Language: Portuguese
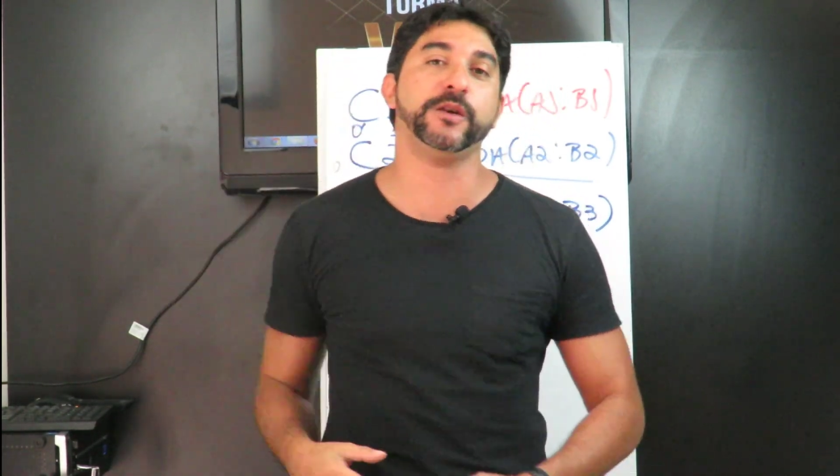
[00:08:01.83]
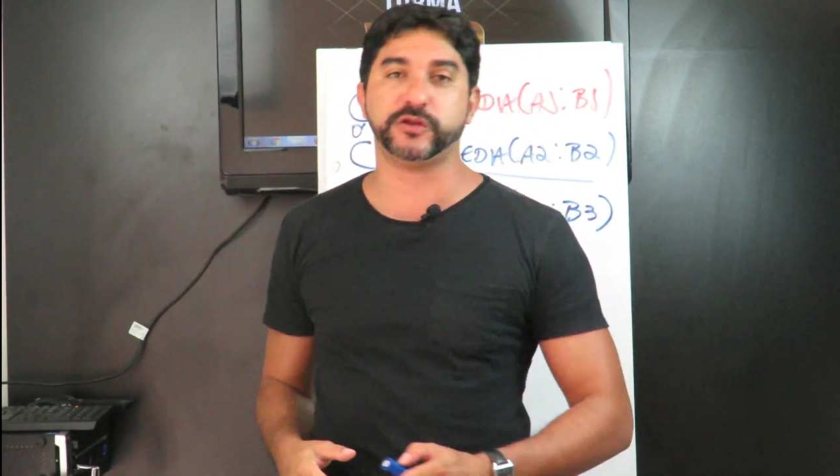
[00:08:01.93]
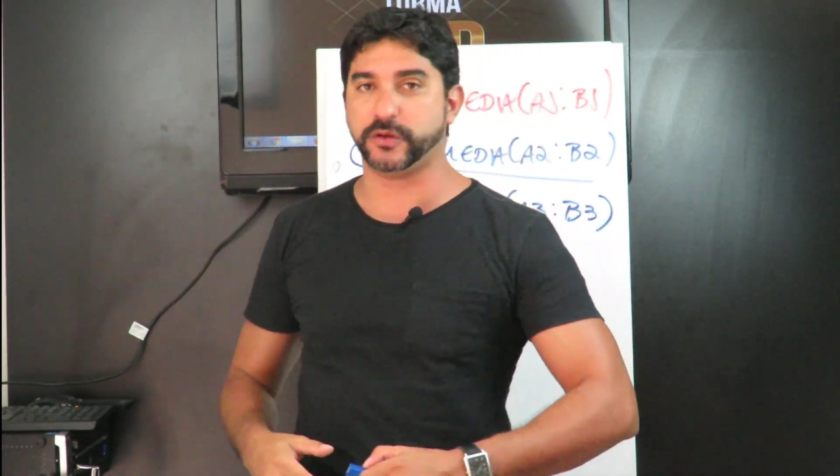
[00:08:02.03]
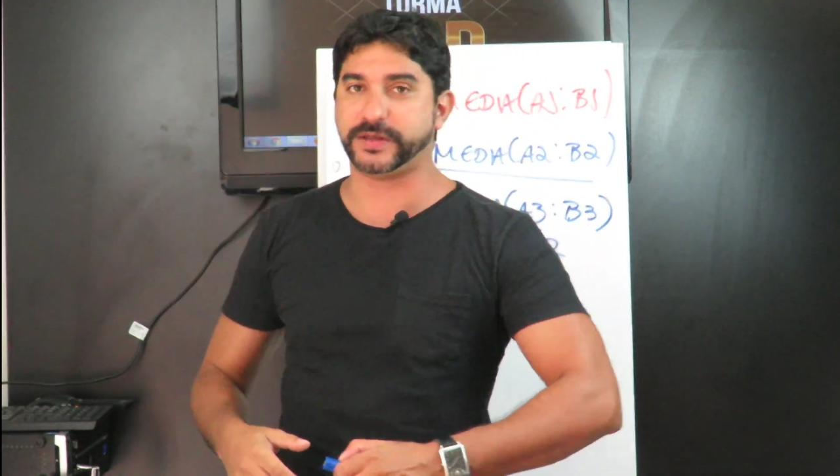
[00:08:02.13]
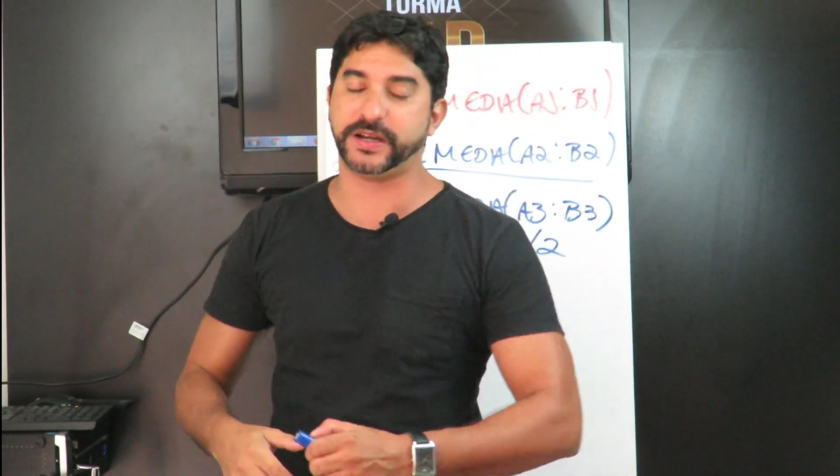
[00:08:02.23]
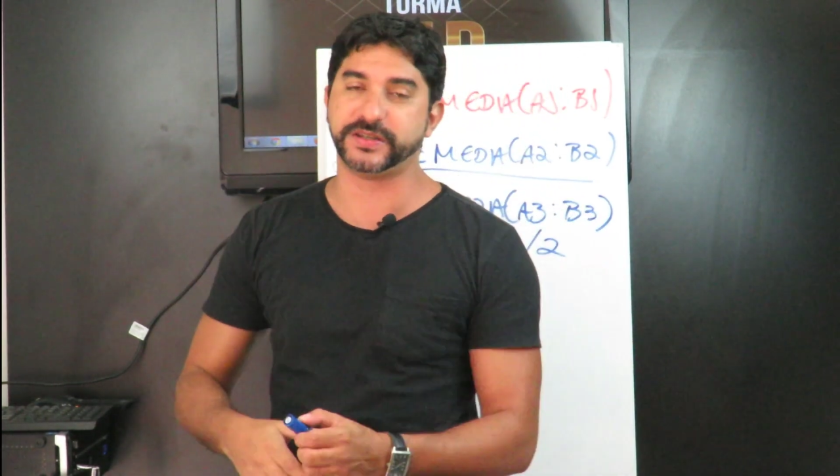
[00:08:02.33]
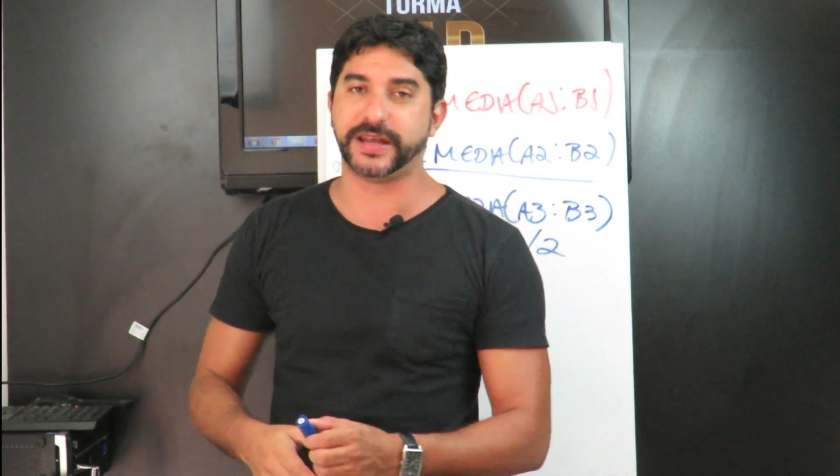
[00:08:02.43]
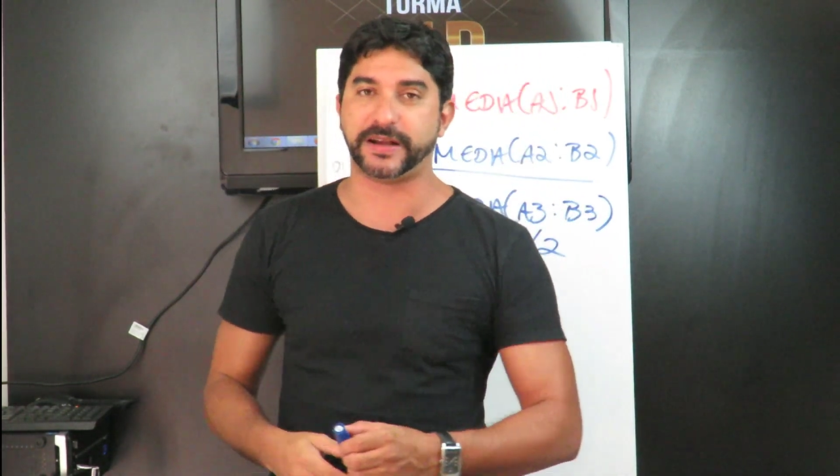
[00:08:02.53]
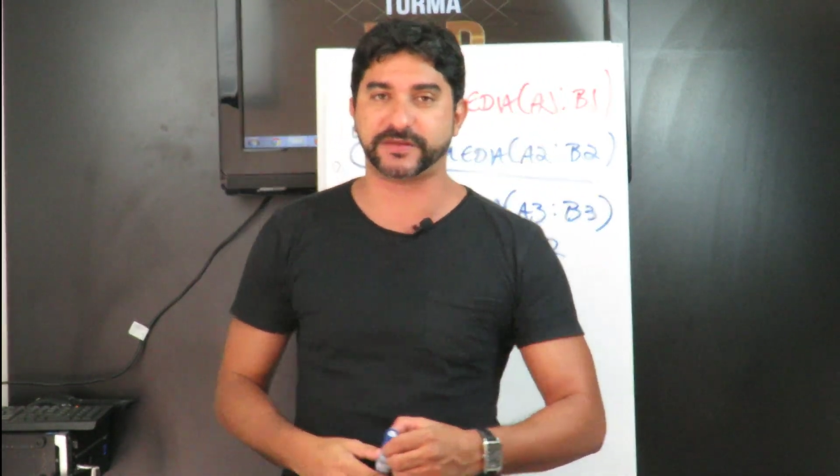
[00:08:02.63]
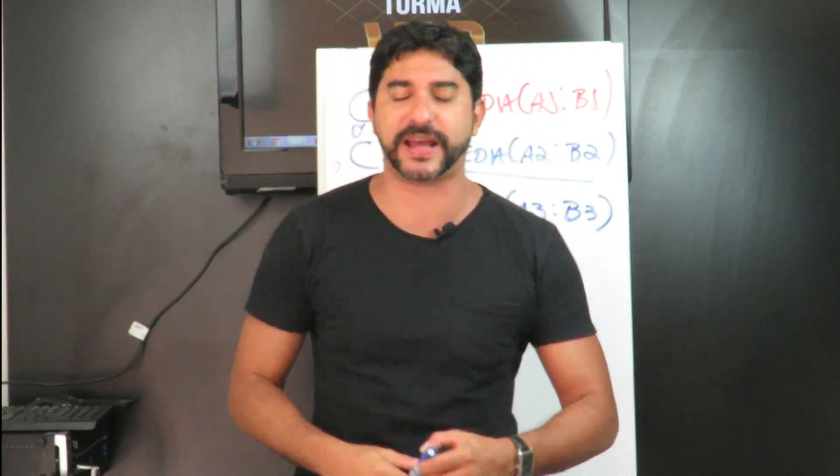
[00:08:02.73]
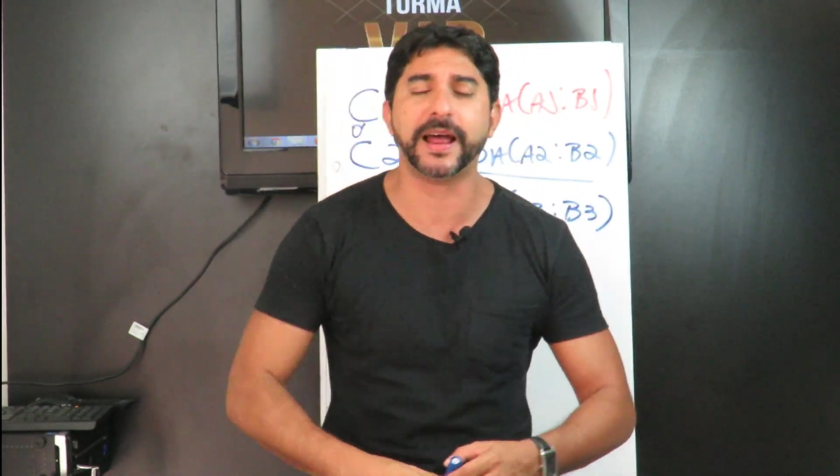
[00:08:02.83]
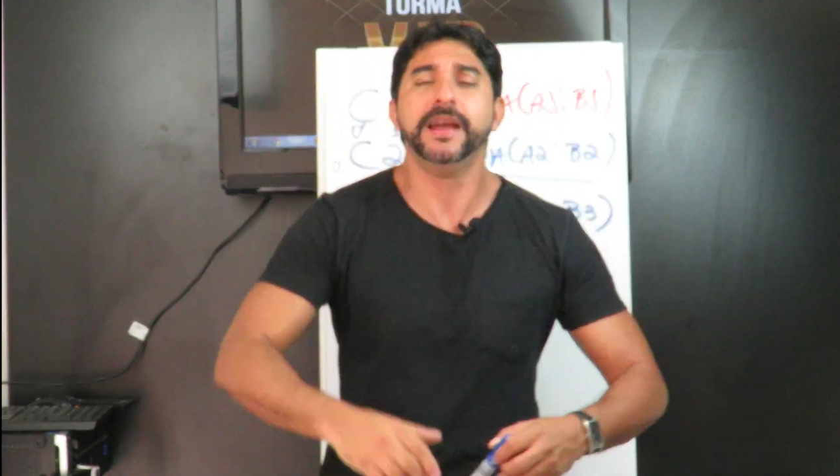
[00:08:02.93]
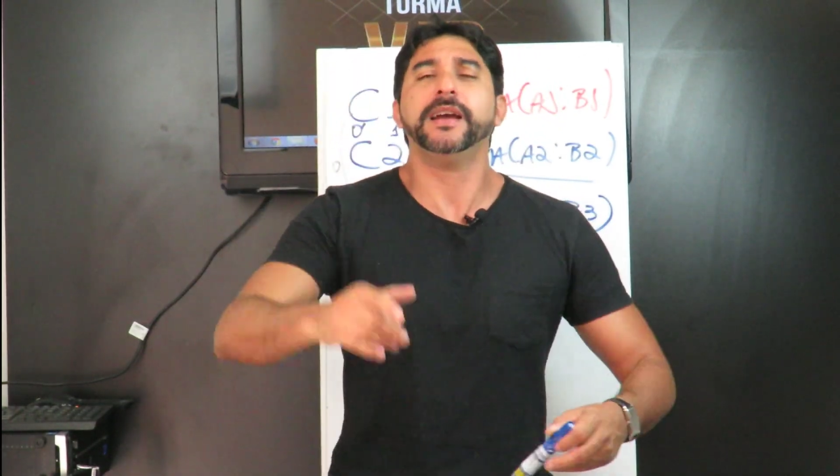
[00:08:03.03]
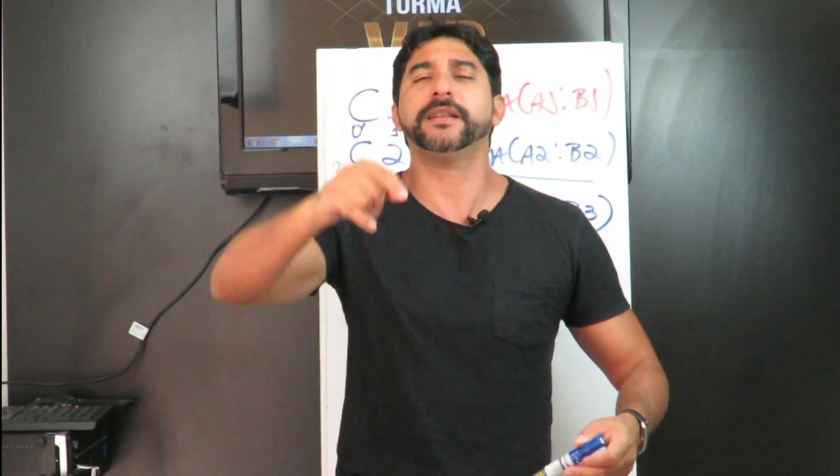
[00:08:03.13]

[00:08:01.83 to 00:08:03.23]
dos outros candidatos, tá?